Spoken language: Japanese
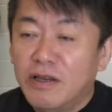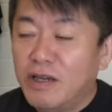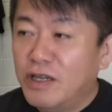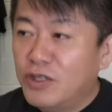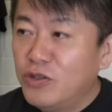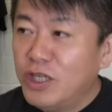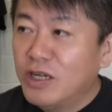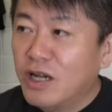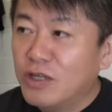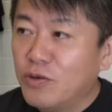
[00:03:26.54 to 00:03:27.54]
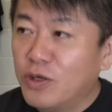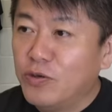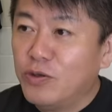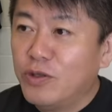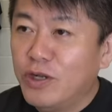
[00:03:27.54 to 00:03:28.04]
えー、じゅうにんがひとり
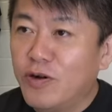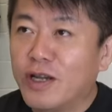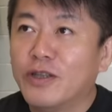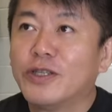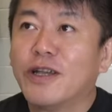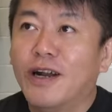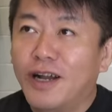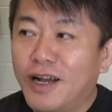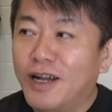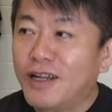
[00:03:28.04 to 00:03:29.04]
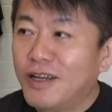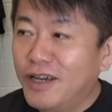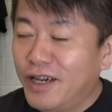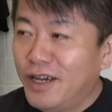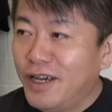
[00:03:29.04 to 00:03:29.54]
打ってるわけですから、
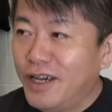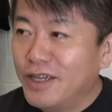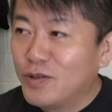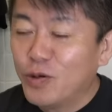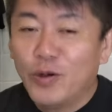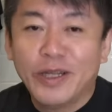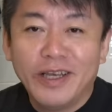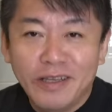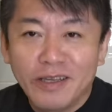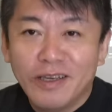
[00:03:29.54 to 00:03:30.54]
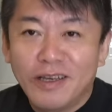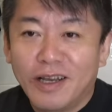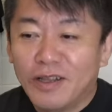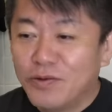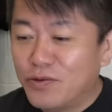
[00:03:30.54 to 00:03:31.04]
えー、それはね、
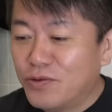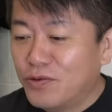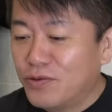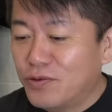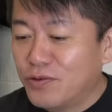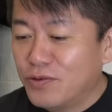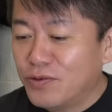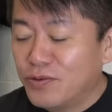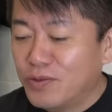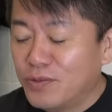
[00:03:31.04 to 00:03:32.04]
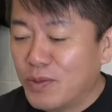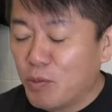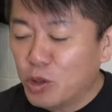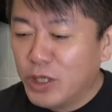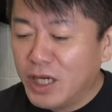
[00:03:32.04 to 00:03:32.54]
あのーま
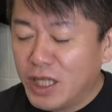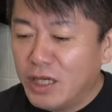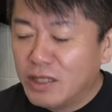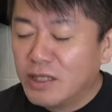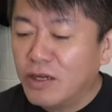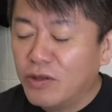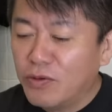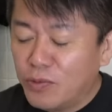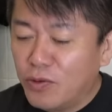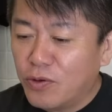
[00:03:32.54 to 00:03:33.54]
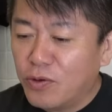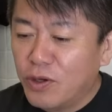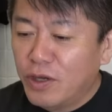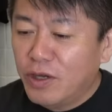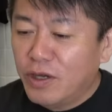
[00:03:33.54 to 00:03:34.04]
あ申し訳ないですけれども、
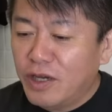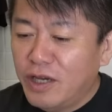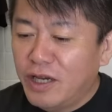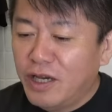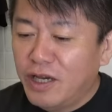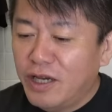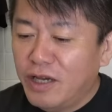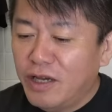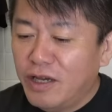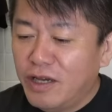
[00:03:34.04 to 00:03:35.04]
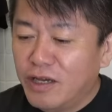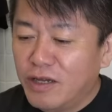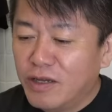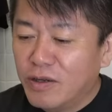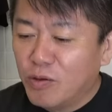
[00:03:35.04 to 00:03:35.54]

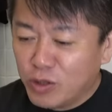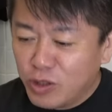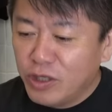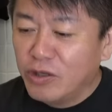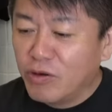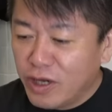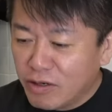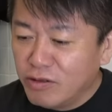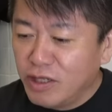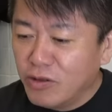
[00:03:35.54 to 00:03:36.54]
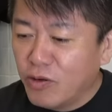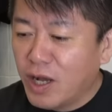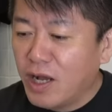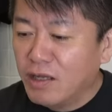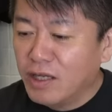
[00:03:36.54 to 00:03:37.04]
えー、ごじゅうにんとかひゃくにんと
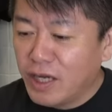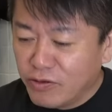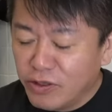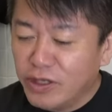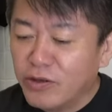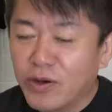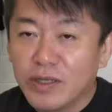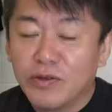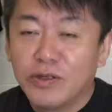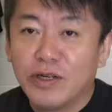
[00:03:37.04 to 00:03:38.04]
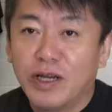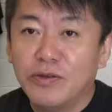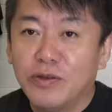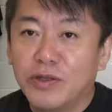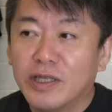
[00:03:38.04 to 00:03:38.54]
かにひゃくにんとかそれぐらい
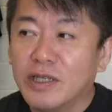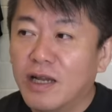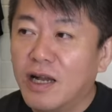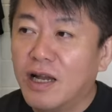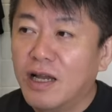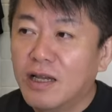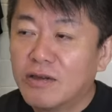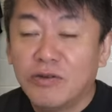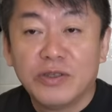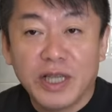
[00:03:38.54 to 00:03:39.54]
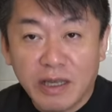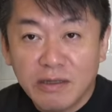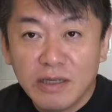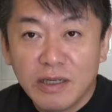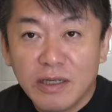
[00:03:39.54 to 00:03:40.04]
の人たちが偶
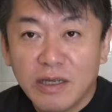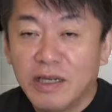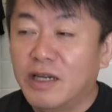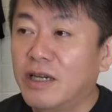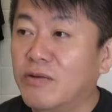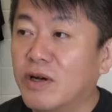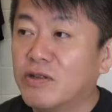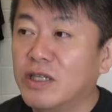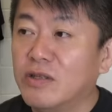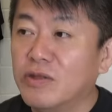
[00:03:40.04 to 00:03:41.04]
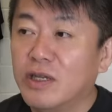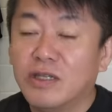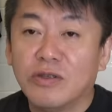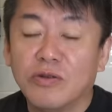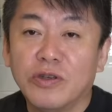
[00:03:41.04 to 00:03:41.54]
然、えー、ワクチンの
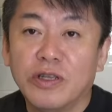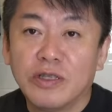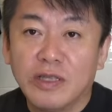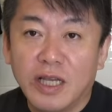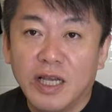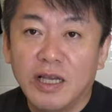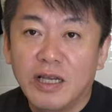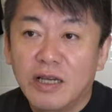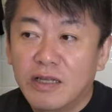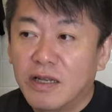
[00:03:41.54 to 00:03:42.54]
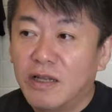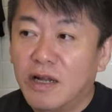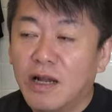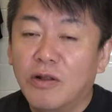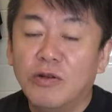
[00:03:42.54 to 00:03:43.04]
接種後にですね何
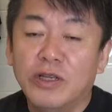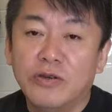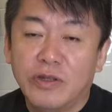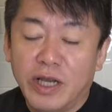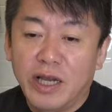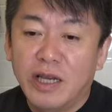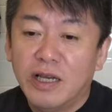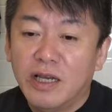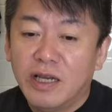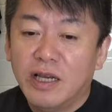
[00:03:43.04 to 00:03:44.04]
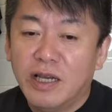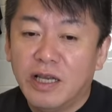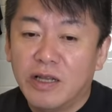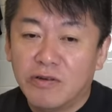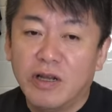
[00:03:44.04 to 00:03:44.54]
らかの理由で、
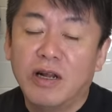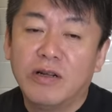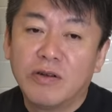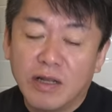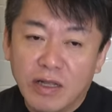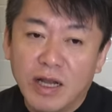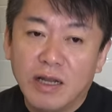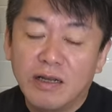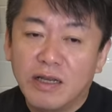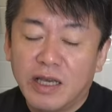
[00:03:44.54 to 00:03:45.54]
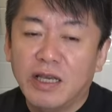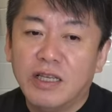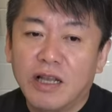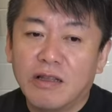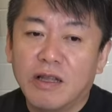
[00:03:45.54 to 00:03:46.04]
えー、亡くなられる方、元
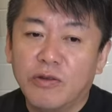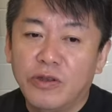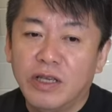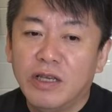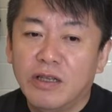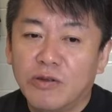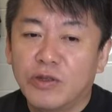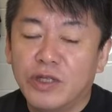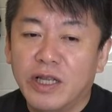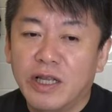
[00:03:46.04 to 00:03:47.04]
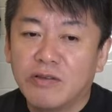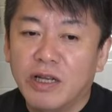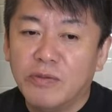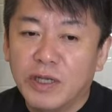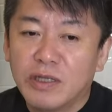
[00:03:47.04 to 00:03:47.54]
気だったのに突然亡く
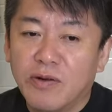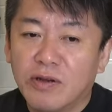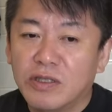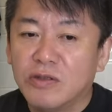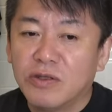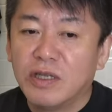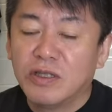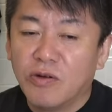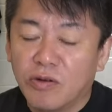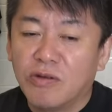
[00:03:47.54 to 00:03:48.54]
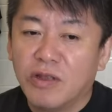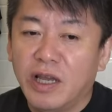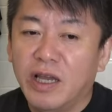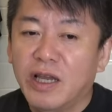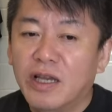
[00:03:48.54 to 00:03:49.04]
なりました。ワクチンの接種後っ
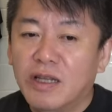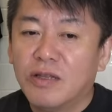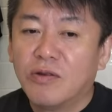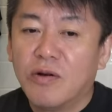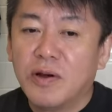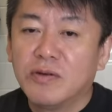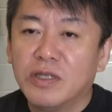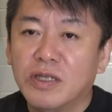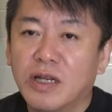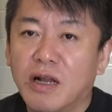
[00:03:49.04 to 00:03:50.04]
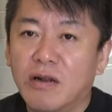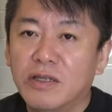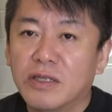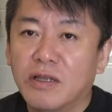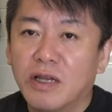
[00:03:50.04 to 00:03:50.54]
てなんとかワクチンに関
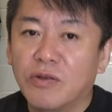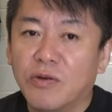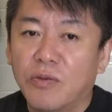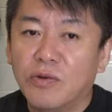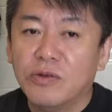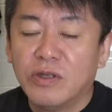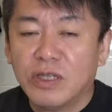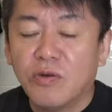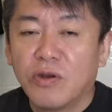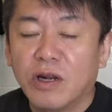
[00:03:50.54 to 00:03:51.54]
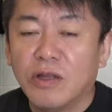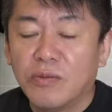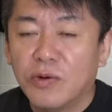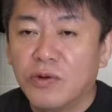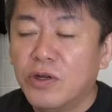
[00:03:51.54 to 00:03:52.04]
連づけたいと思うんでしょうけれ
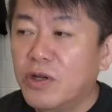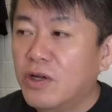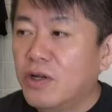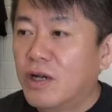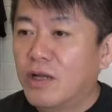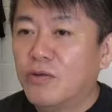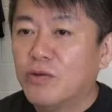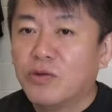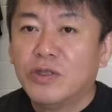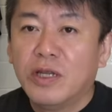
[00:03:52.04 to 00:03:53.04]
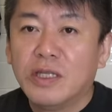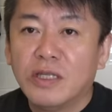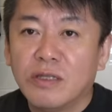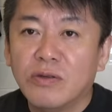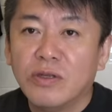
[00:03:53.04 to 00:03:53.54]
ども、あの突然
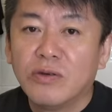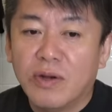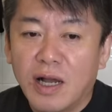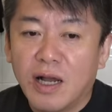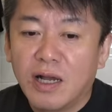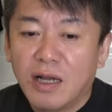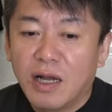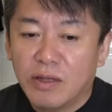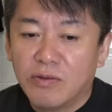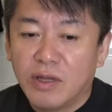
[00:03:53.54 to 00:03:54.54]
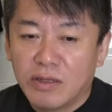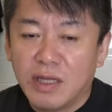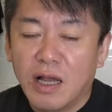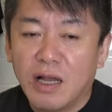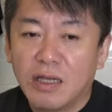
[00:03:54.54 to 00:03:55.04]
死する人はあのたく
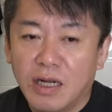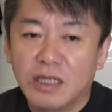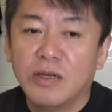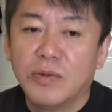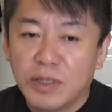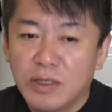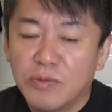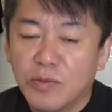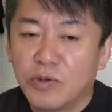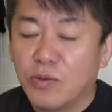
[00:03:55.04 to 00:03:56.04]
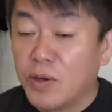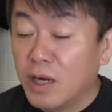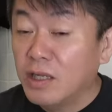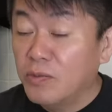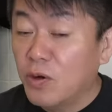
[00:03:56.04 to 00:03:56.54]
さんいらっしゃいます。僕の
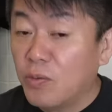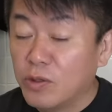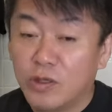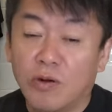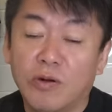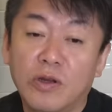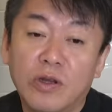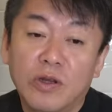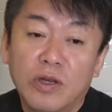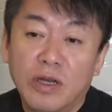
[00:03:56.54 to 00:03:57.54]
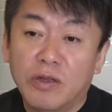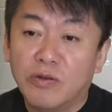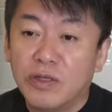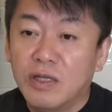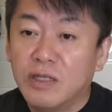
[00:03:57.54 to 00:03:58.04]
周りにももちろん
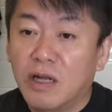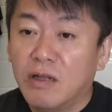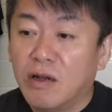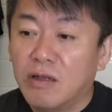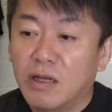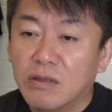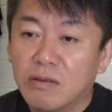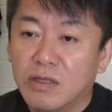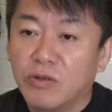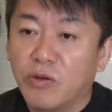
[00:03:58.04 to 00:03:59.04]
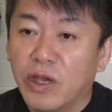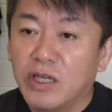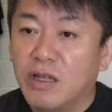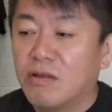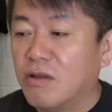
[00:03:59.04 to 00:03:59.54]
突然死された方、ずっと元
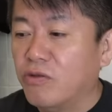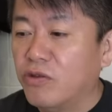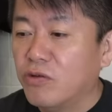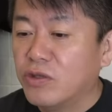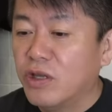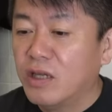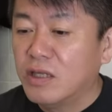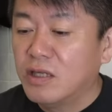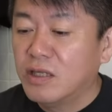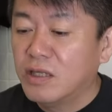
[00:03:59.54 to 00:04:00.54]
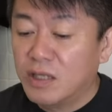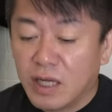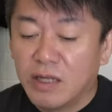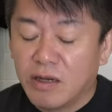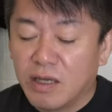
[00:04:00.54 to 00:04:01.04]
気だったのに突然死
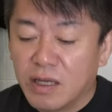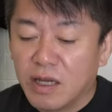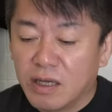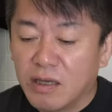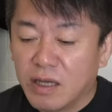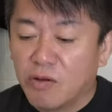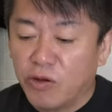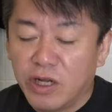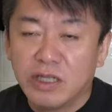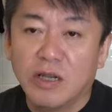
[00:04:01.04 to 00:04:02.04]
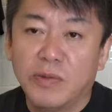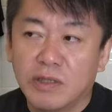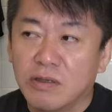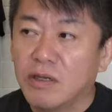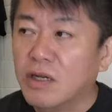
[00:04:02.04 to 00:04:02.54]
された方結構いらっしゃいま
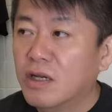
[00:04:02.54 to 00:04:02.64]
す。